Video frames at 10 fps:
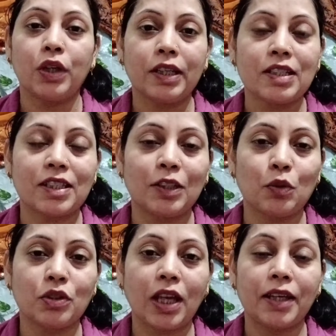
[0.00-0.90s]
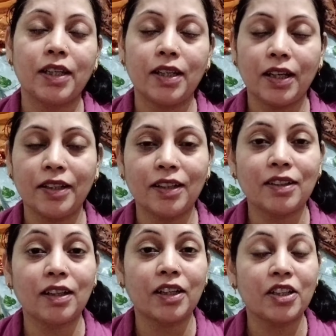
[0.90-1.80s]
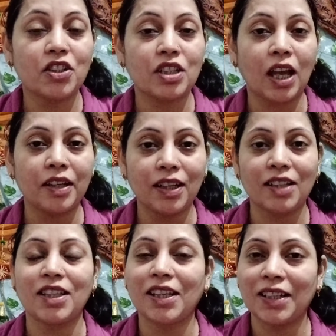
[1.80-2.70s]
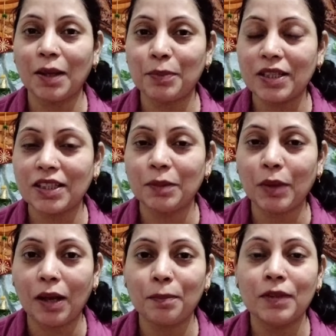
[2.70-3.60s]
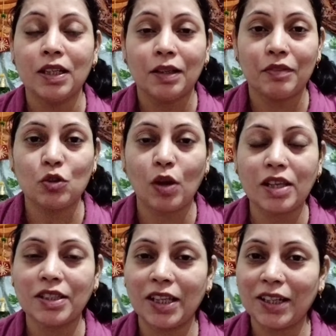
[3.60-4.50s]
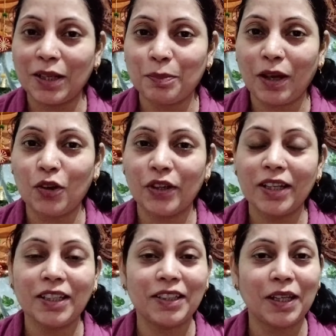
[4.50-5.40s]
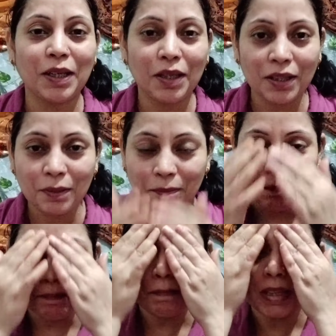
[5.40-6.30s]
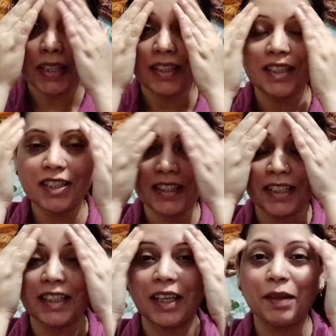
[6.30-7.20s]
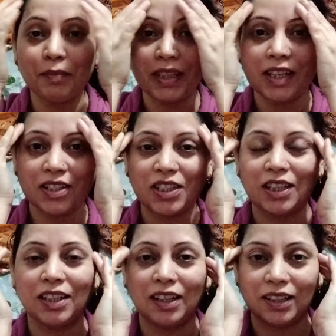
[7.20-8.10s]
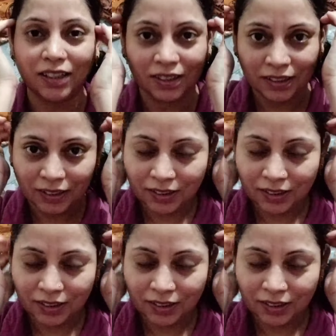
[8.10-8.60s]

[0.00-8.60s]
ग्लोइंग स्किन हो जाएगी रेडिएंट करेगी शाइन आ जाएगी आपकी स्किन पे आप विश्वास नहीं कर पाओगे कि ये मेरी स्किन है मेरा चेहरा है